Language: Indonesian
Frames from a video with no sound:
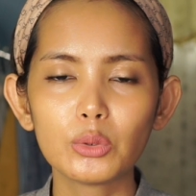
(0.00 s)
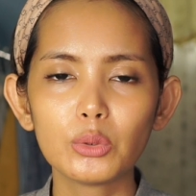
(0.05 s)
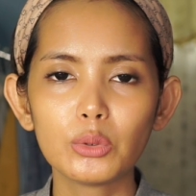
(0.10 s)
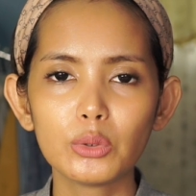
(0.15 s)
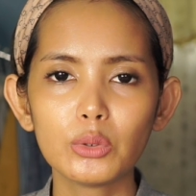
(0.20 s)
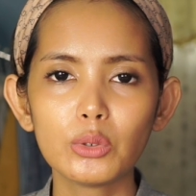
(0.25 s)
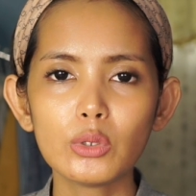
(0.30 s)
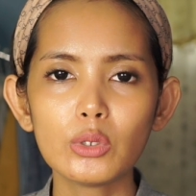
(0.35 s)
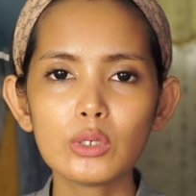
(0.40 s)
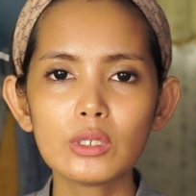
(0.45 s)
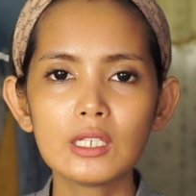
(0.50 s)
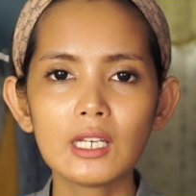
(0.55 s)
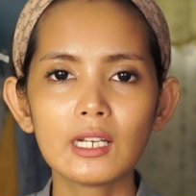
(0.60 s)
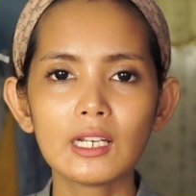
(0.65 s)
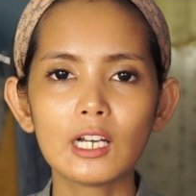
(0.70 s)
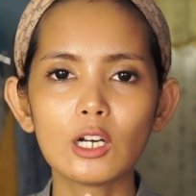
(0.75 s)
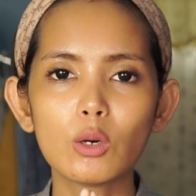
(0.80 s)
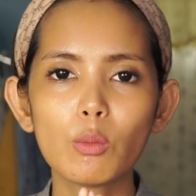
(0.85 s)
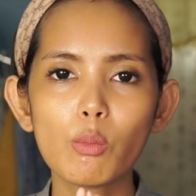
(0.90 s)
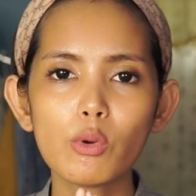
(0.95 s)
dulu dan
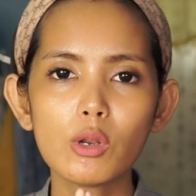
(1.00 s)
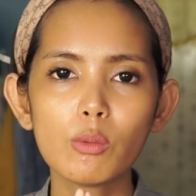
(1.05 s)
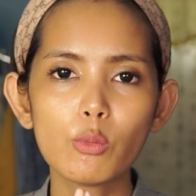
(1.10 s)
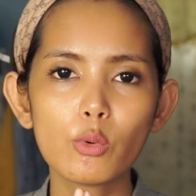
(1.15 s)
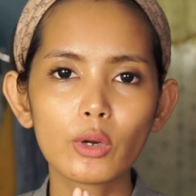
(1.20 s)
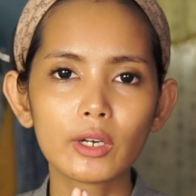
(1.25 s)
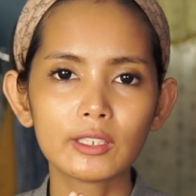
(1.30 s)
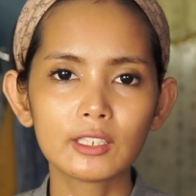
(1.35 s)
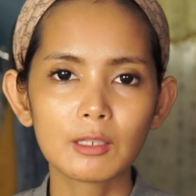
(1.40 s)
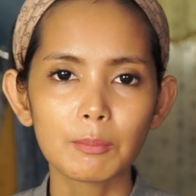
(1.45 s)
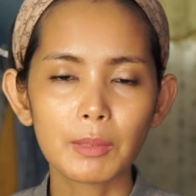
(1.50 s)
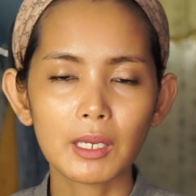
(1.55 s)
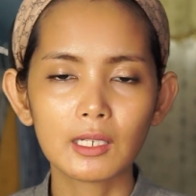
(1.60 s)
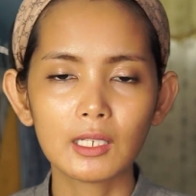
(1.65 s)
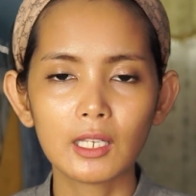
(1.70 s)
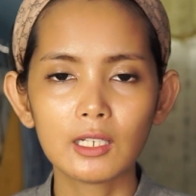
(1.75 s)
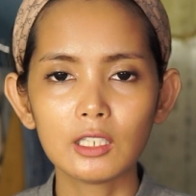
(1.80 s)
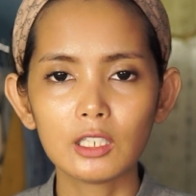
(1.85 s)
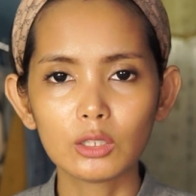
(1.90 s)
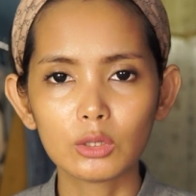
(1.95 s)
aku menemukan
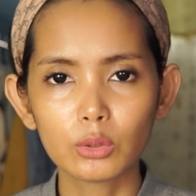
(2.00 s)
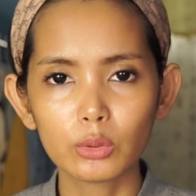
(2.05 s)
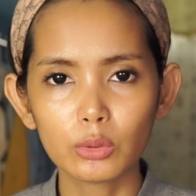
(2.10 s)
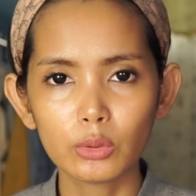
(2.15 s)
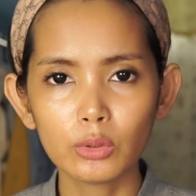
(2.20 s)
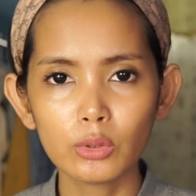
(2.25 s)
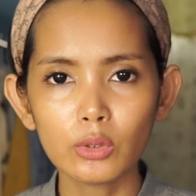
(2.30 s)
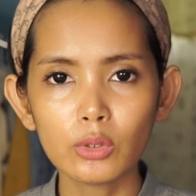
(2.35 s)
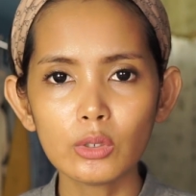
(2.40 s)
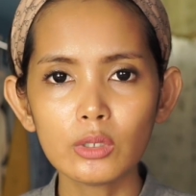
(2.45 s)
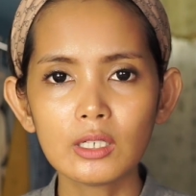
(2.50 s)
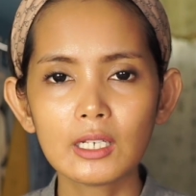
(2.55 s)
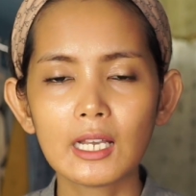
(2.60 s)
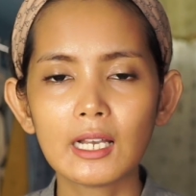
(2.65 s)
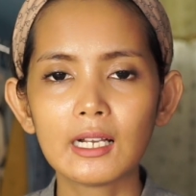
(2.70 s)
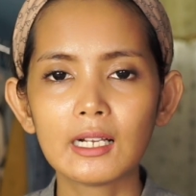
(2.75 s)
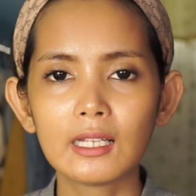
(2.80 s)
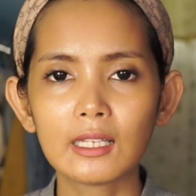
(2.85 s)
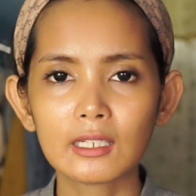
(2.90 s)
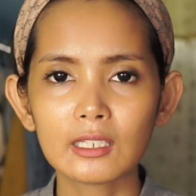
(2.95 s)
kepedean itu
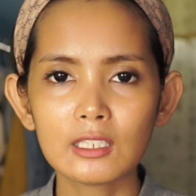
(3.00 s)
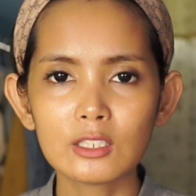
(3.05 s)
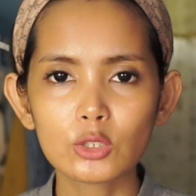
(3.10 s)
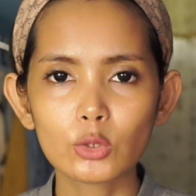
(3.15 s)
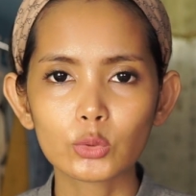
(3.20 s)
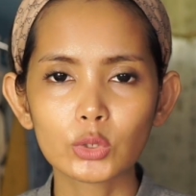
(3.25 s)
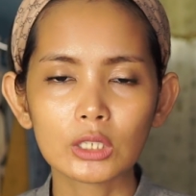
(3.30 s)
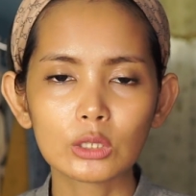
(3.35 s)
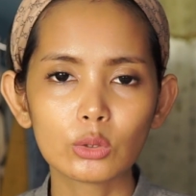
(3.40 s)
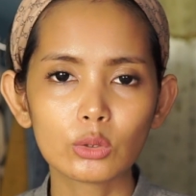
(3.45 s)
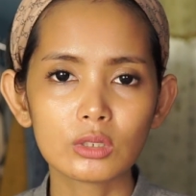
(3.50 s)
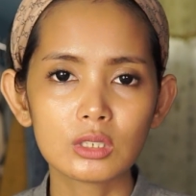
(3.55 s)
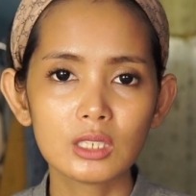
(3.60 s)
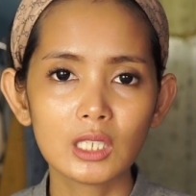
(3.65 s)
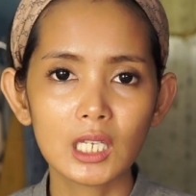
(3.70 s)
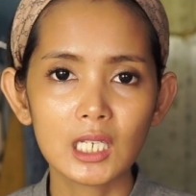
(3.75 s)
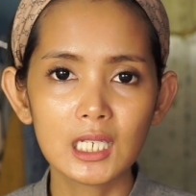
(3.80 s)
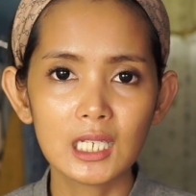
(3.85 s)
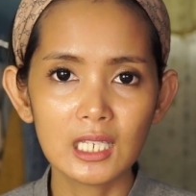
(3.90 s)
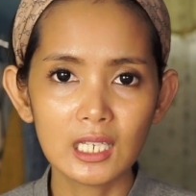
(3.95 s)
dari sesuatu
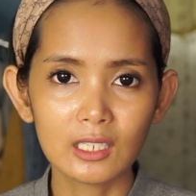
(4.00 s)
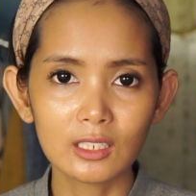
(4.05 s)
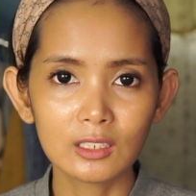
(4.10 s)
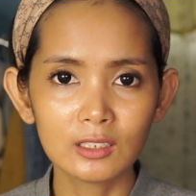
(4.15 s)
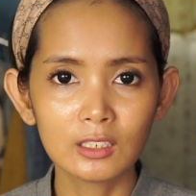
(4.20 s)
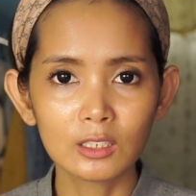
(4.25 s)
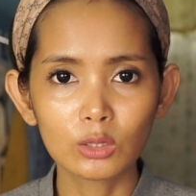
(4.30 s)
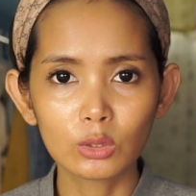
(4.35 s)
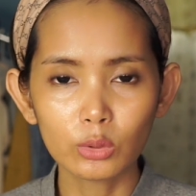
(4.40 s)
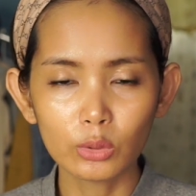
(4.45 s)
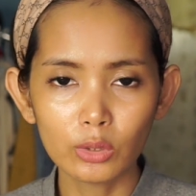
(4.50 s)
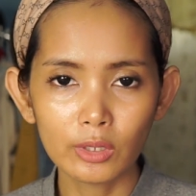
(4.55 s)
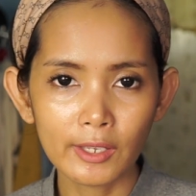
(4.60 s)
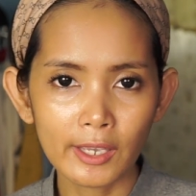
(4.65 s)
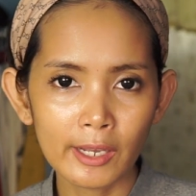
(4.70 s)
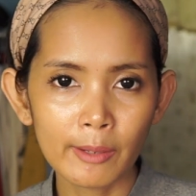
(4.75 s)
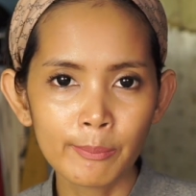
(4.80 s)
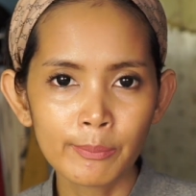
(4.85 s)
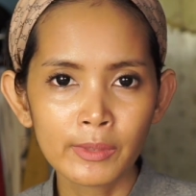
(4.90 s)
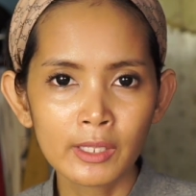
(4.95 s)
kejadian gitu
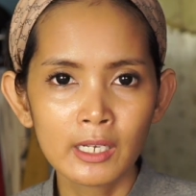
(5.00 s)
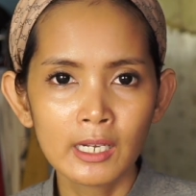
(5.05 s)
ya